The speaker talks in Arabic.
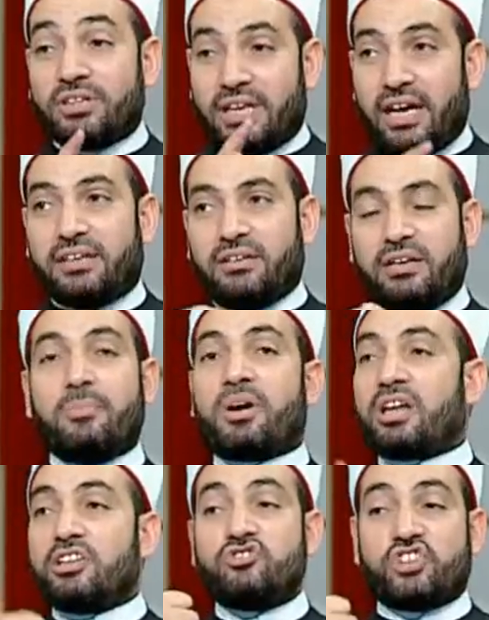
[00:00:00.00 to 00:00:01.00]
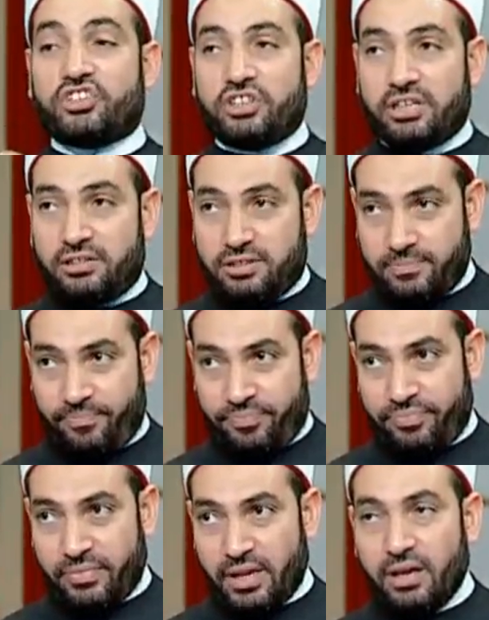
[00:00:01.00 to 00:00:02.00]
جاي لمرض شديد
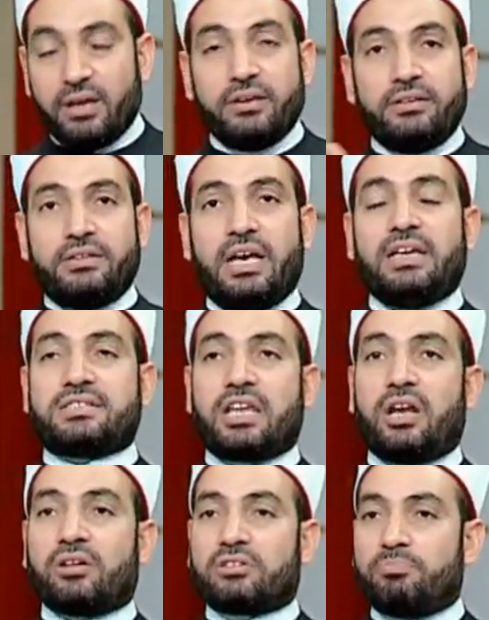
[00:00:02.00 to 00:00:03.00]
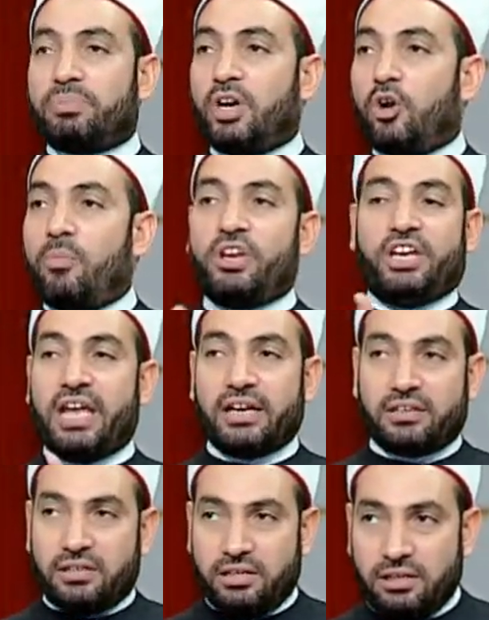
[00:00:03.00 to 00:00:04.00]
يائس الاطباء من
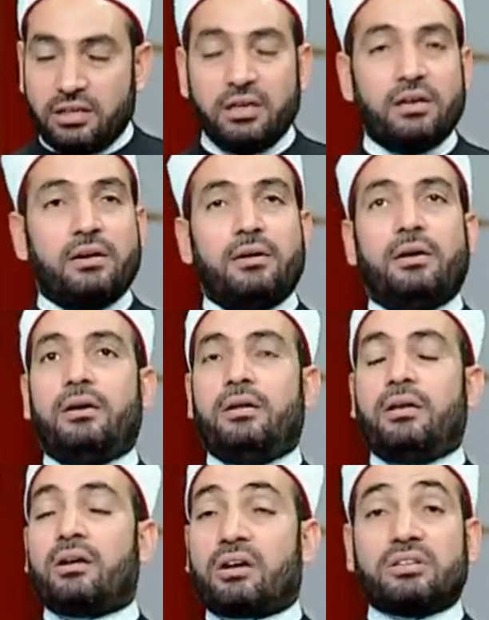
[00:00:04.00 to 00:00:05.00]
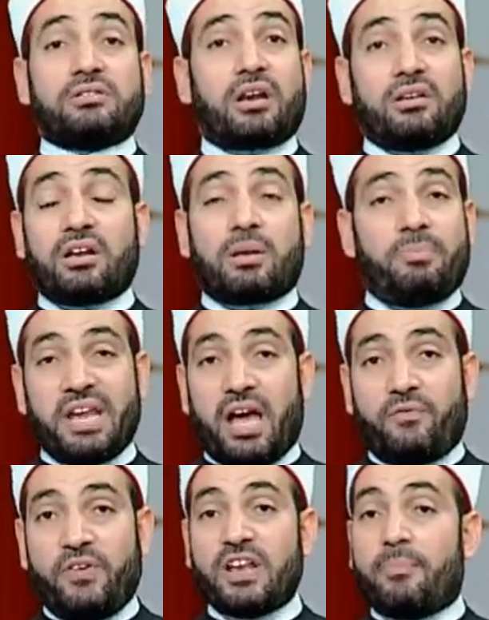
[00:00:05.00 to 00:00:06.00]
علاجه آه، لا قدر الله ربنا
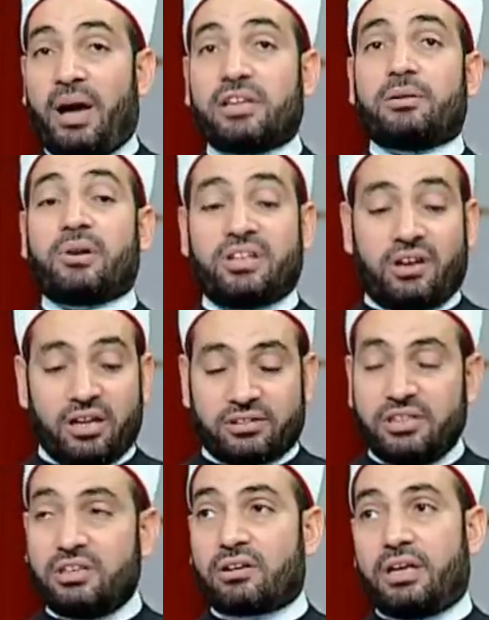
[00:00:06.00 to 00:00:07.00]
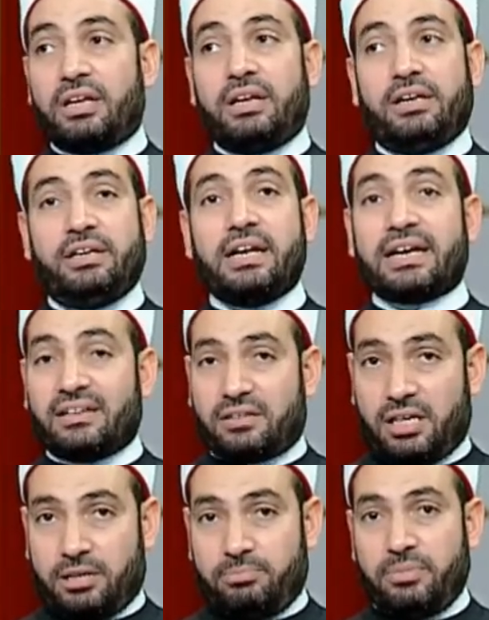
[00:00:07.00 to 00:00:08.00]
يعافينا بعض الامراض الخطيره اللي
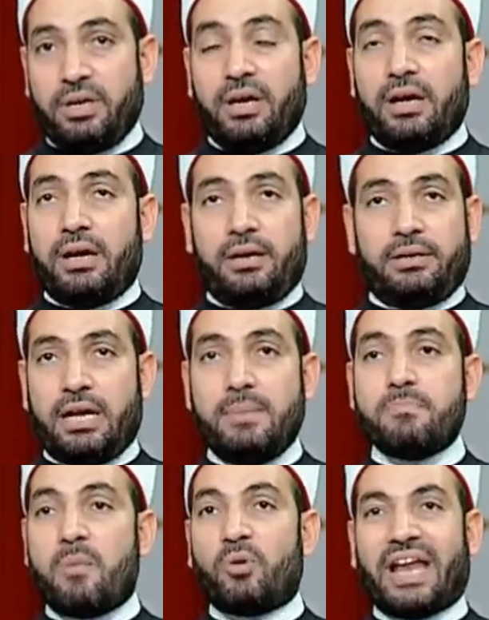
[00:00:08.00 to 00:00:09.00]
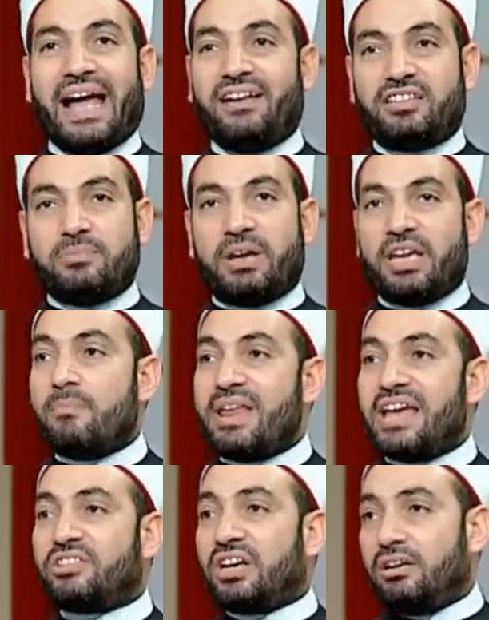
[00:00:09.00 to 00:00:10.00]
علاجاتها آه، يا اما منعدمه يا
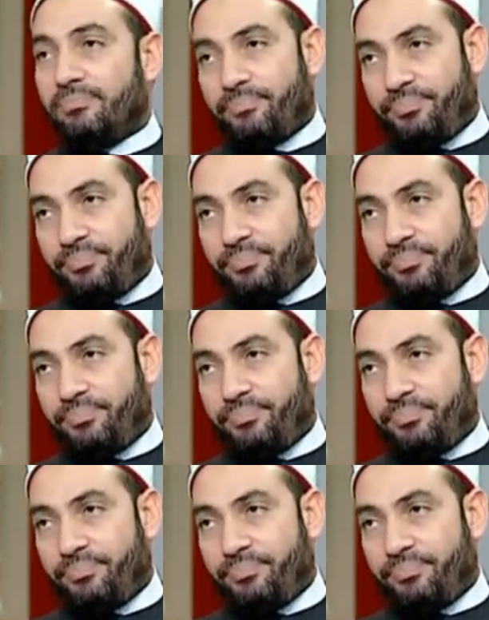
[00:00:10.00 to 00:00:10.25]
اما نادره